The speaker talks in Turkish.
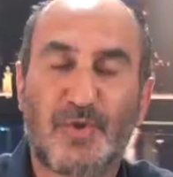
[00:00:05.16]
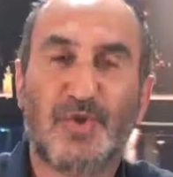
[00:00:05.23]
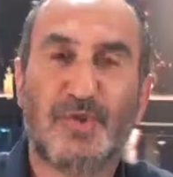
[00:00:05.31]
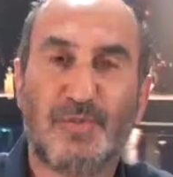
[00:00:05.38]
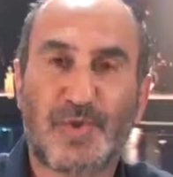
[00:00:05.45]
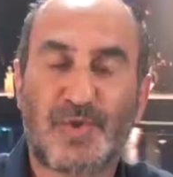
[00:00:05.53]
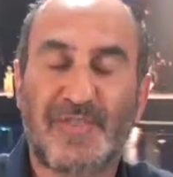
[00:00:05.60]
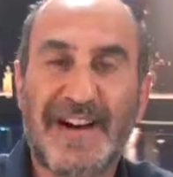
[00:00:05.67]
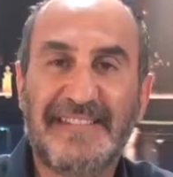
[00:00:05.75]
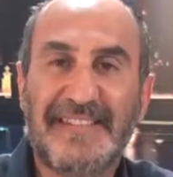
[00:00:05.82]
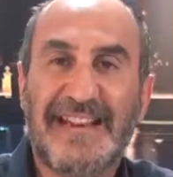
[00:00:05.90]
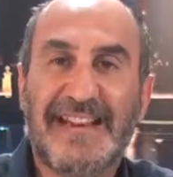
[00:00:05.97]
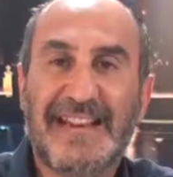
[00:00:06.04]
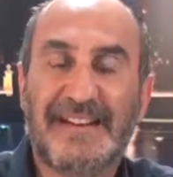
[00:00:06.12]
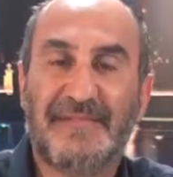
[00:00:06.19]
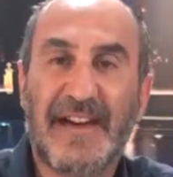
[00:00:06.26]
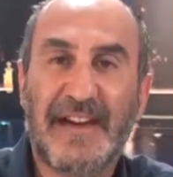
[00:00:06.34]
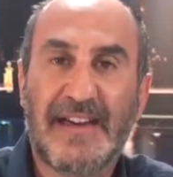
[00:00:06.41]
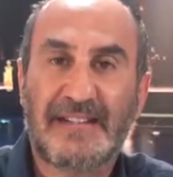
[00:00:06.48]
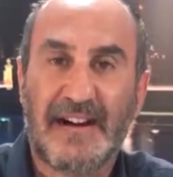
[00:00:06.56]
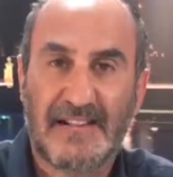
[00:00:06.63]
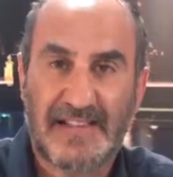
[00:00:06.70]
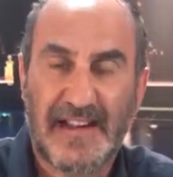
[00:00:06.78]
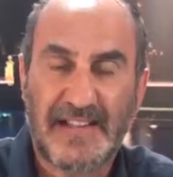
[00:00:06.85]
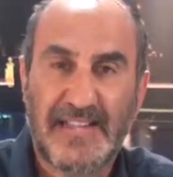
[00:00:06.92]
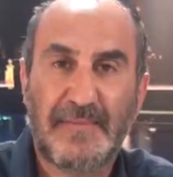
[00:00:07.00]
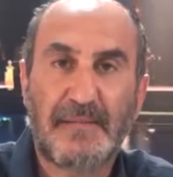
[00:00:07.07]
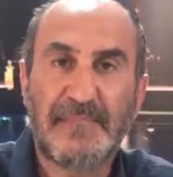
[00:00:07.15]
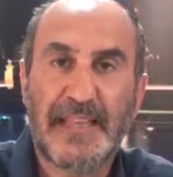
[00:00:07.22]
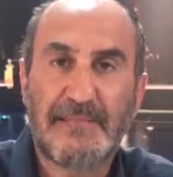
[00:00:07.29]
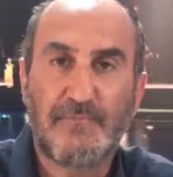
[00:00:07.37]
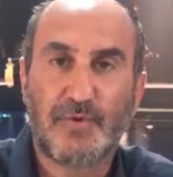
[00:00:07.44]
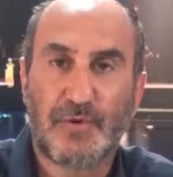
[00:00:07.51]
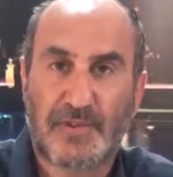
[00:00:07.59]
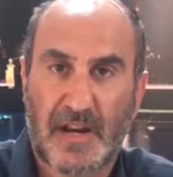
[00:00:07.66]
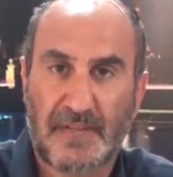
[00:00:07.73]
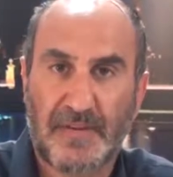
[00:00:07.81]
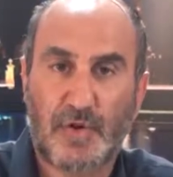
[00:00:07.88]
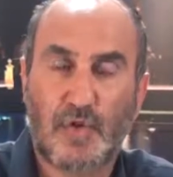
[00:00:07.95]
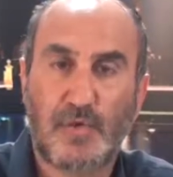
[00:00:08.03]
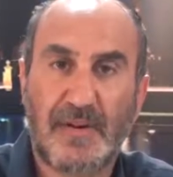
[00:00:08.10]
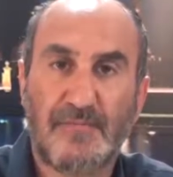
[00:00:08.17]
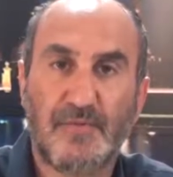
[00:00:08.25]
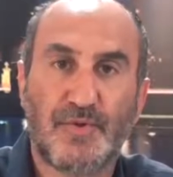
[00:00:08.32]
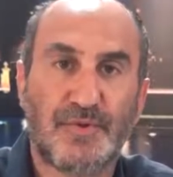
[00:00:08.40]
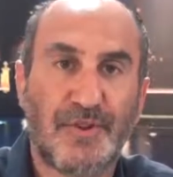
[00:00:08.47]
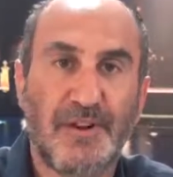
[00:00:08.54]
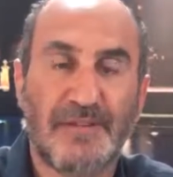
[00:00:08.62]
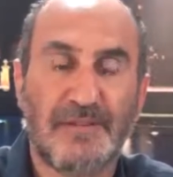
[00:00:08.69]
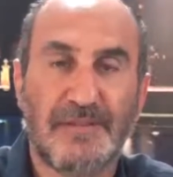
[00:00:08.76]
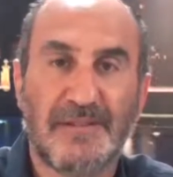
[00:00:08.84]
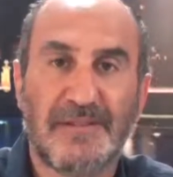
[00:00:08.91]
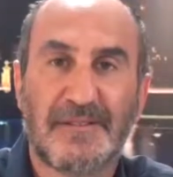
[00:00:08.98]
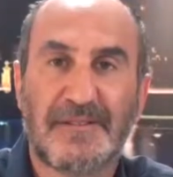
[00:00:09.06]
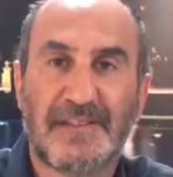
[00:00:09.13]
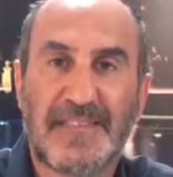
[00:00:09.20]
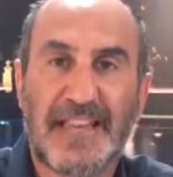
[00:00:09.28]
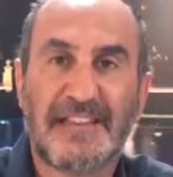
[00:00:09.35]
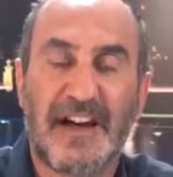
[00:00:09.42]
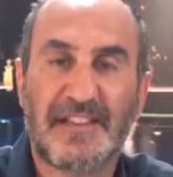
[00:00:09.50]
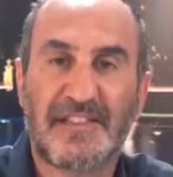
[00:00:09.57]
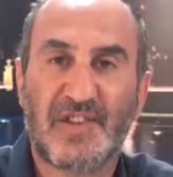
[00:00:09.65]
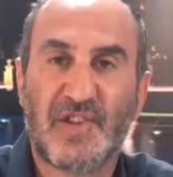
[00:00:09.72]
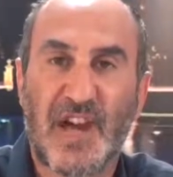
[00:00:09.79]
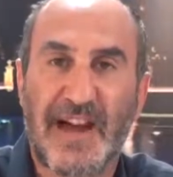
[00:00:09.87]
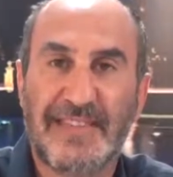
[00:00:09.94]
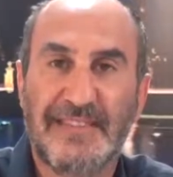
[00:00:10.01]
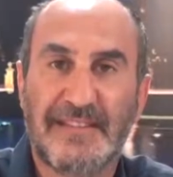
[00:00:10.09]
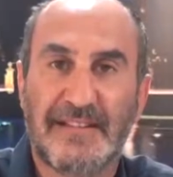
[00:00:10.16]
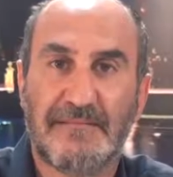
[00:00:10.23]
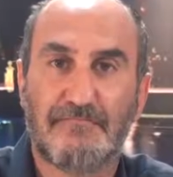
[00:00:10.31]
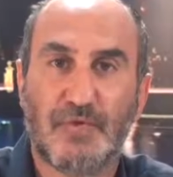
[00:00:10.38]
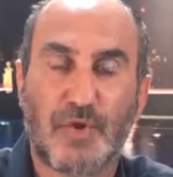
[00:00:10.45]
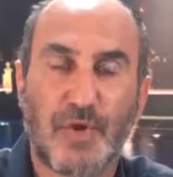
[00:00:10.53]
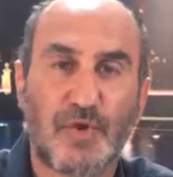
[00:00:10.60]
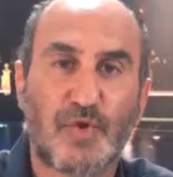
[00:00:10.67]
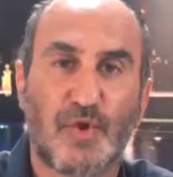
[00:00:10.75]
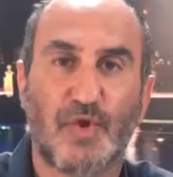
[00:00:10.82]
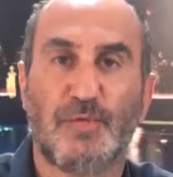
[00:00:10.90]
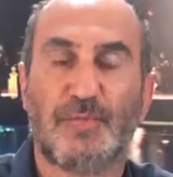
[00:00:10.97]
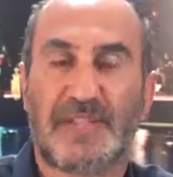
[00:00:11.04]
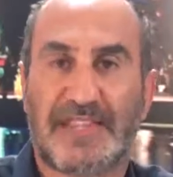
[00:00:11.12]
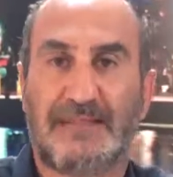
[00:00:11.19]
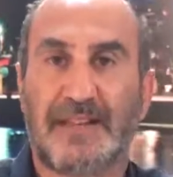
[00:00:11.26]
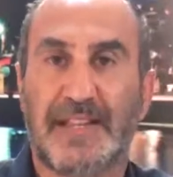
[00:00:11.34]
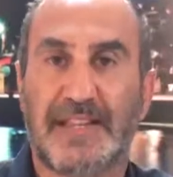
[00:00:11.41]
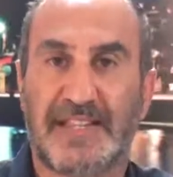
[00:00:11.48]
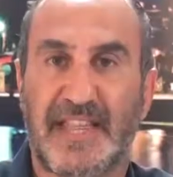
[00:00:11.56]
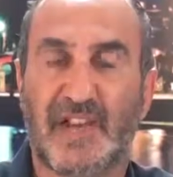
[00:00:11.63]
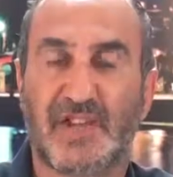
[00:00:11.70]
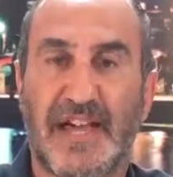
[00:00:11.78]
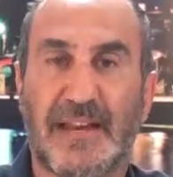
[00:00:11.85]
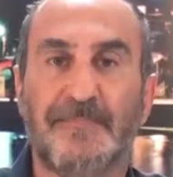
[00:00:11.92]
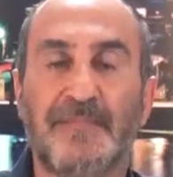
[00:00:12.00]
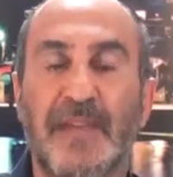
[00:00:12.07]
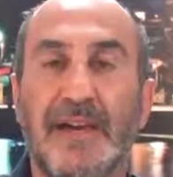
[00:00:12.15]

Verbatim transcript: bir konuğumuz var ve Gaziantep Emniyet Müdürü Trafik Şube Müdürü Sayın Aydın Şahin bugün konuğumuz sevgili izleyiciler.